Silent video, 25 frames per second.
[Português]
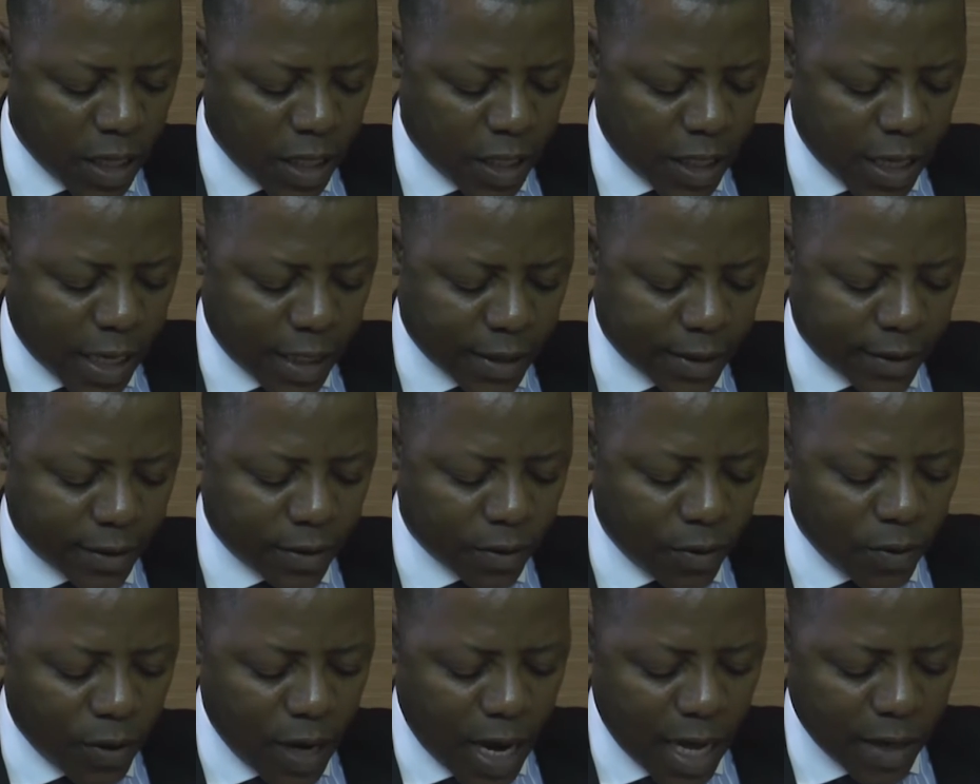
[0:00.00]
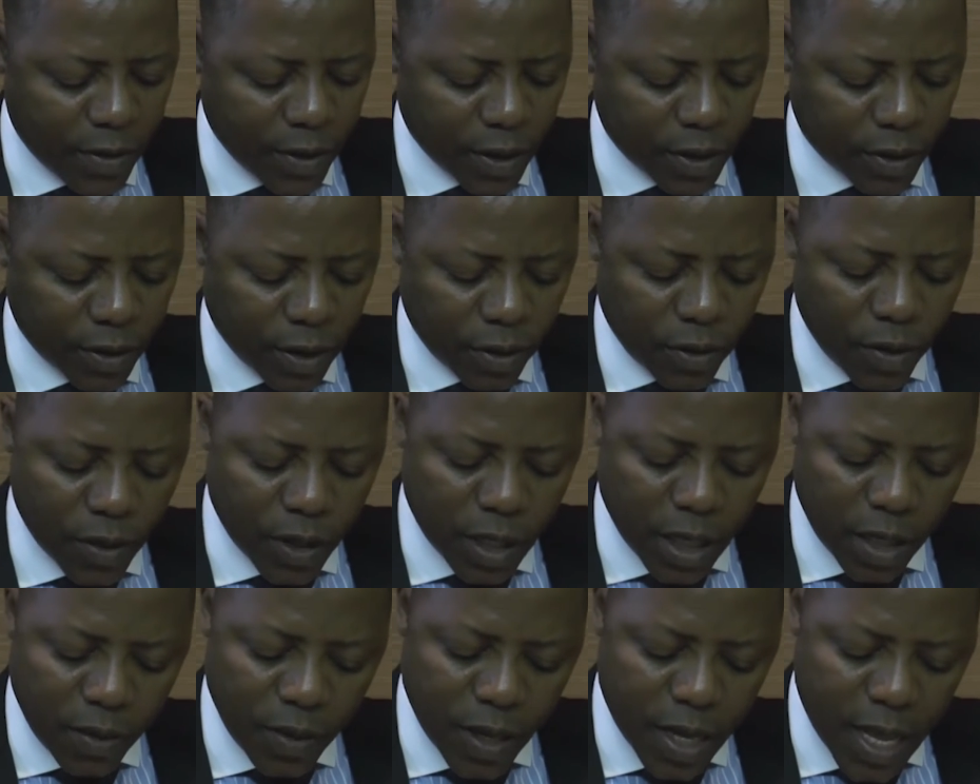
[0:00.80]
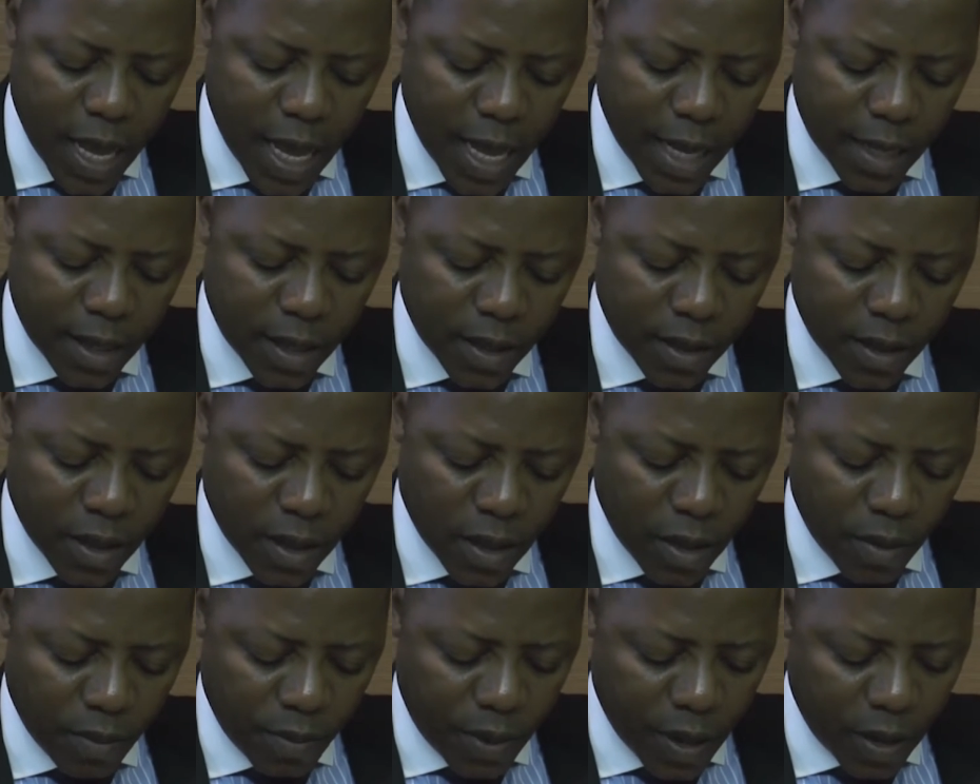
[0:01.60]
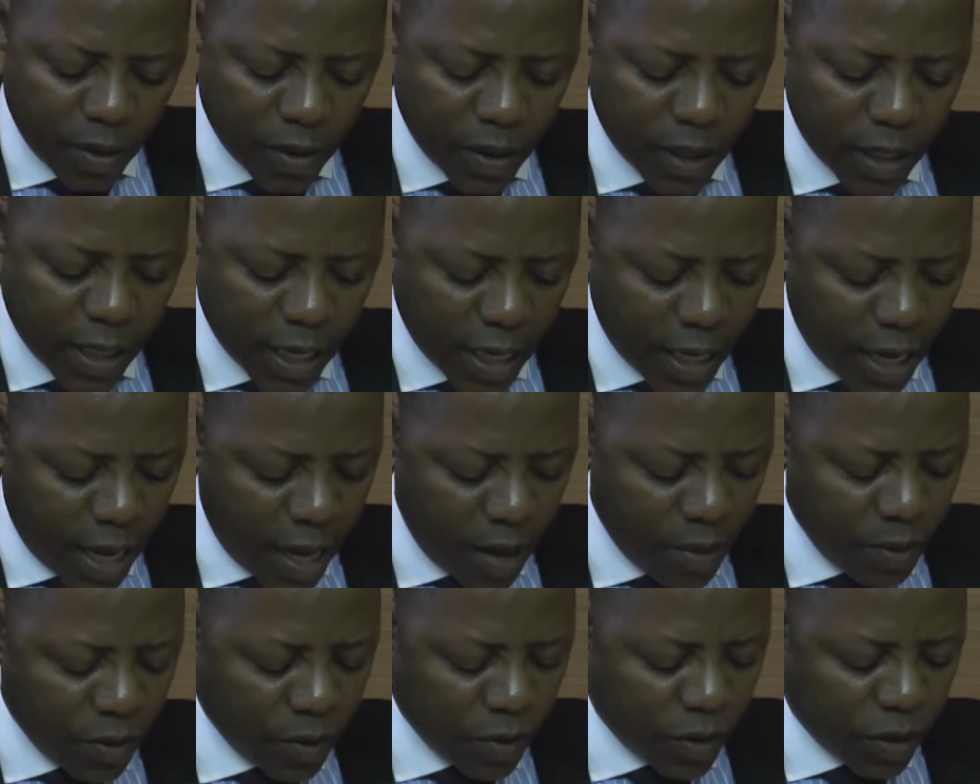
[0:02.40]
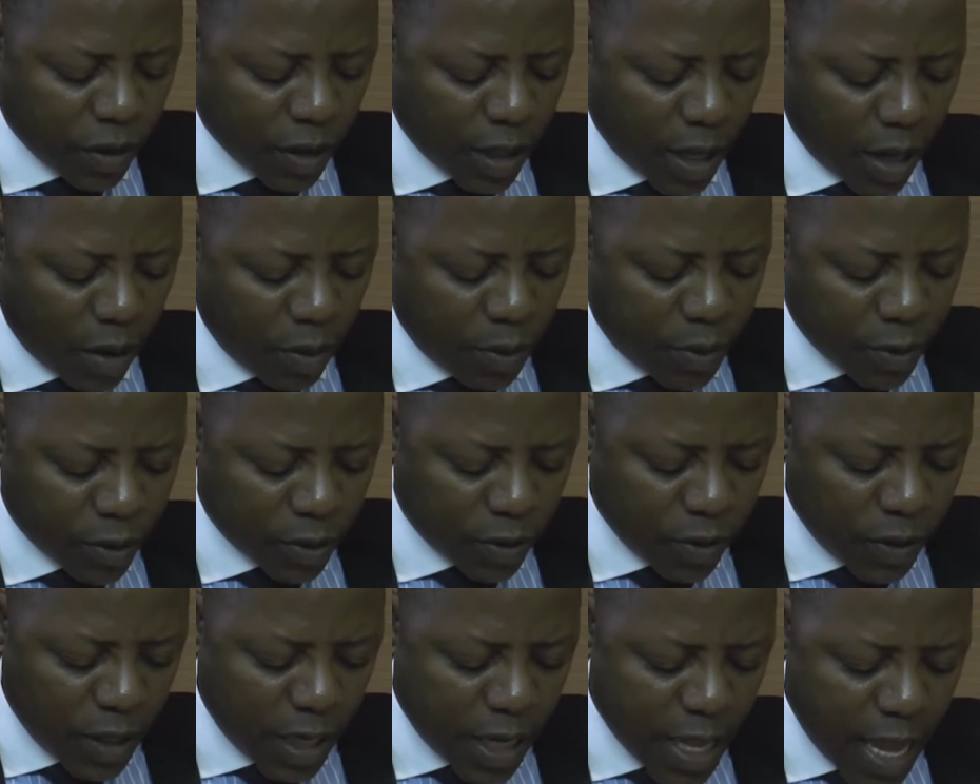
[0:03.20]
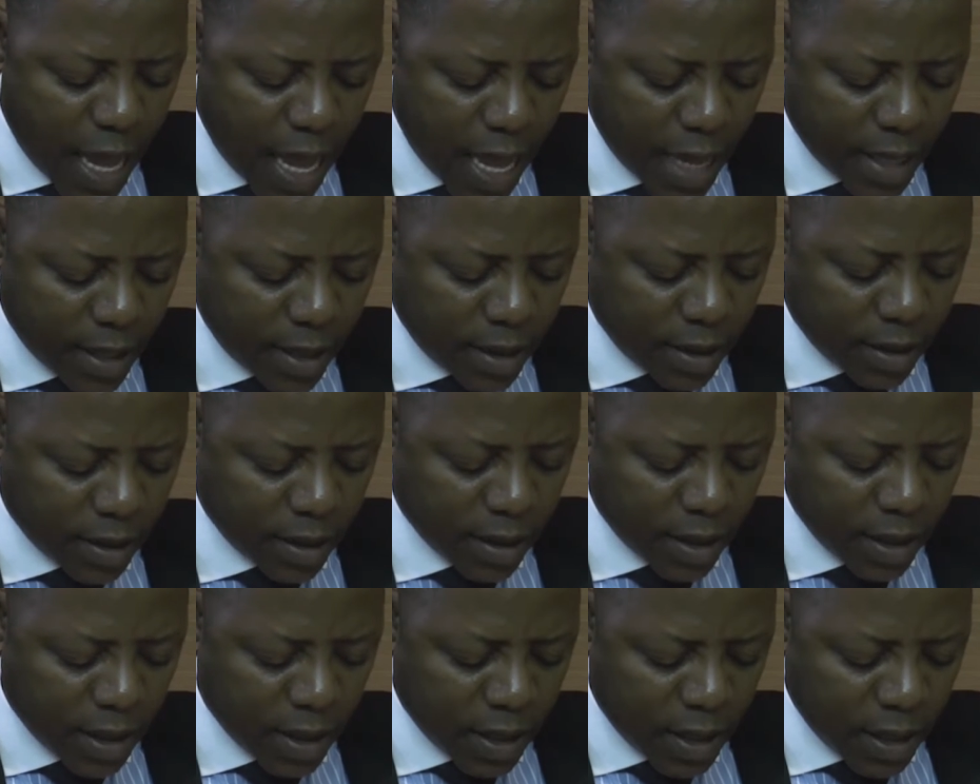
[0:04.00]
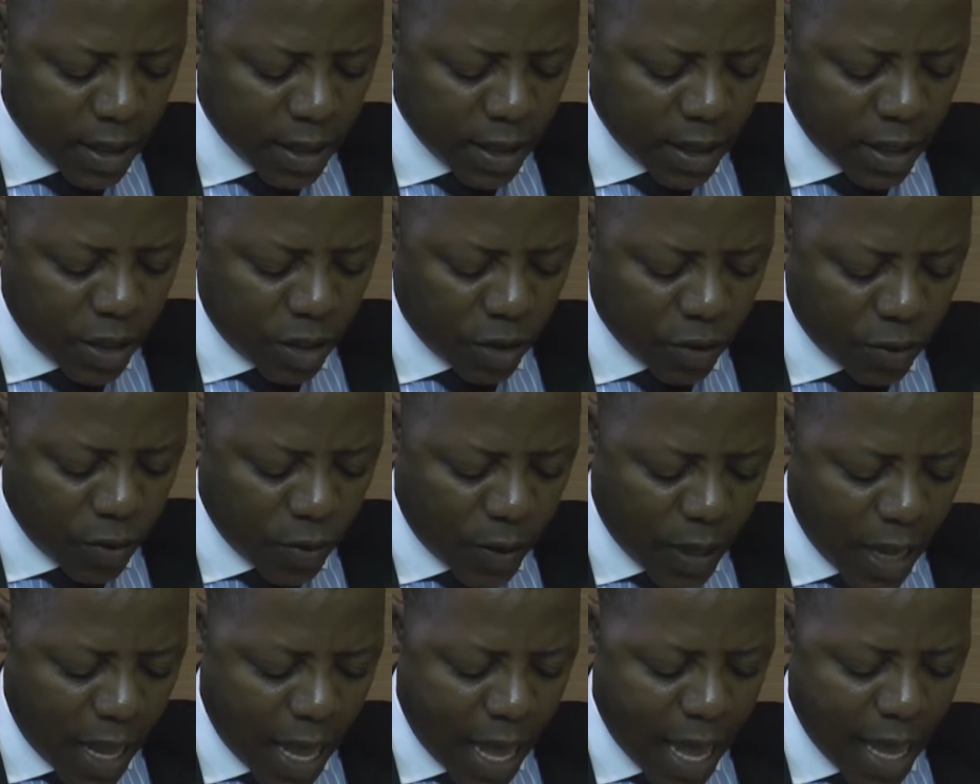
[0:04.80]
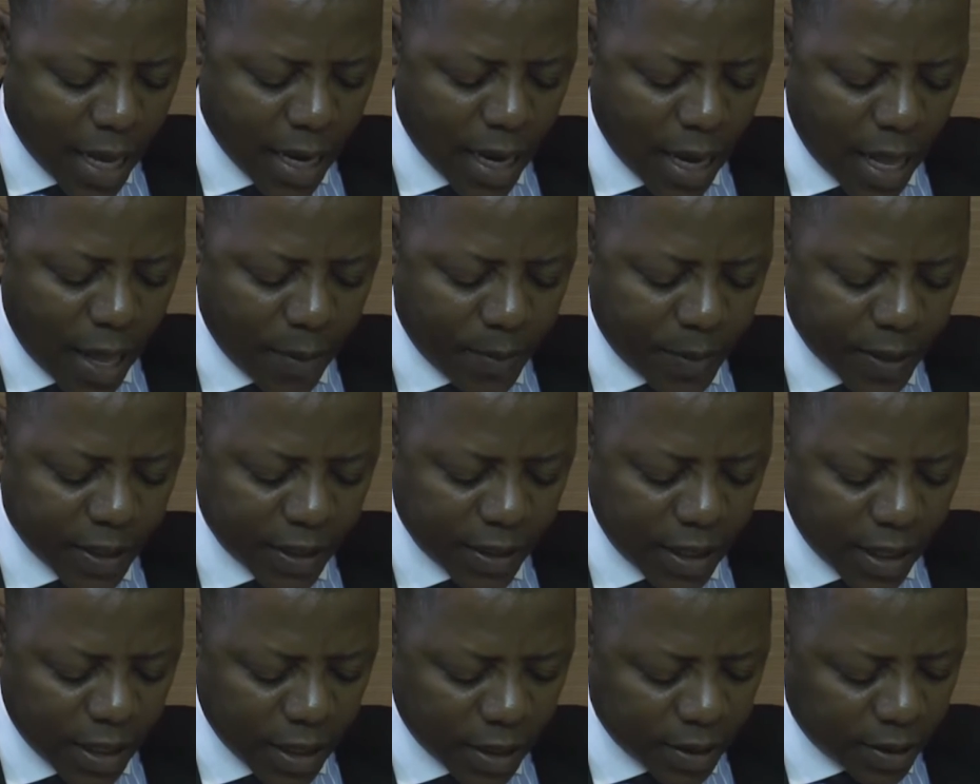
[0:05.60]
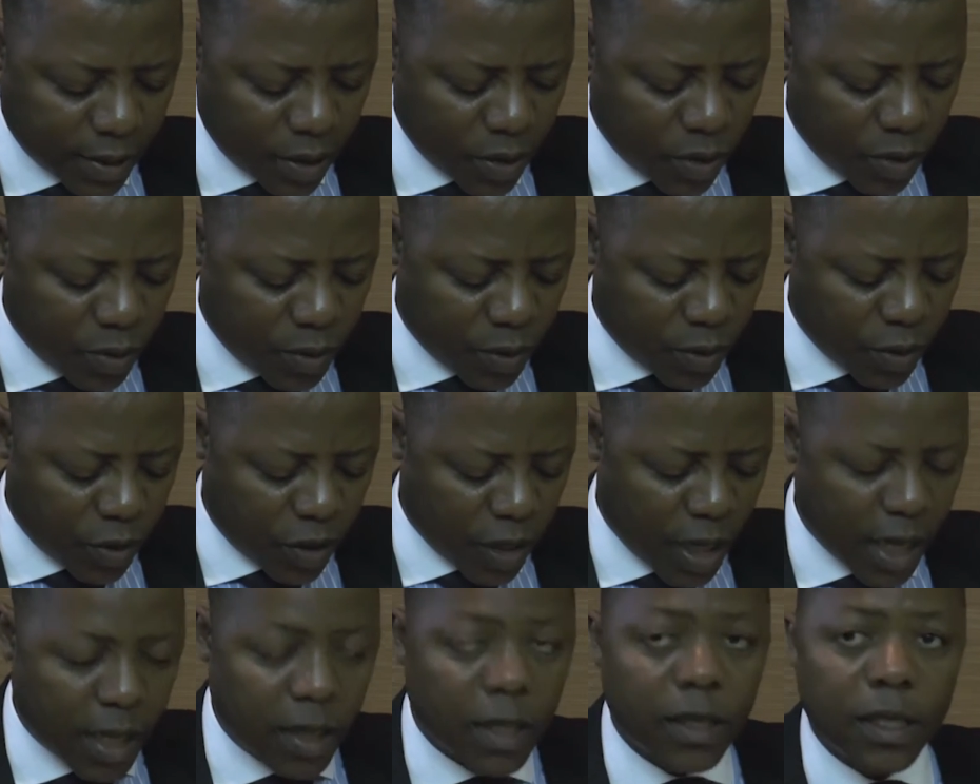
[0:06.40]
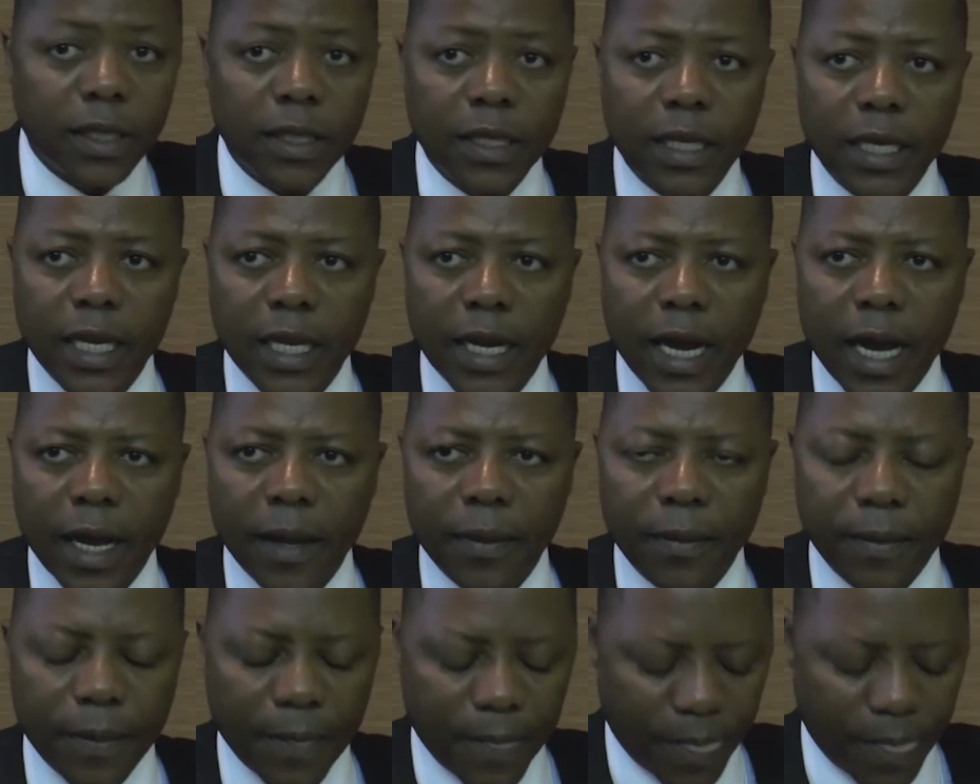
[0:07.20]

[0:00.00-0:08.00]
está assegurado a sua continuidade, pelo que teremos a oportunidade de escutar a apresentação do projeto que seguirá.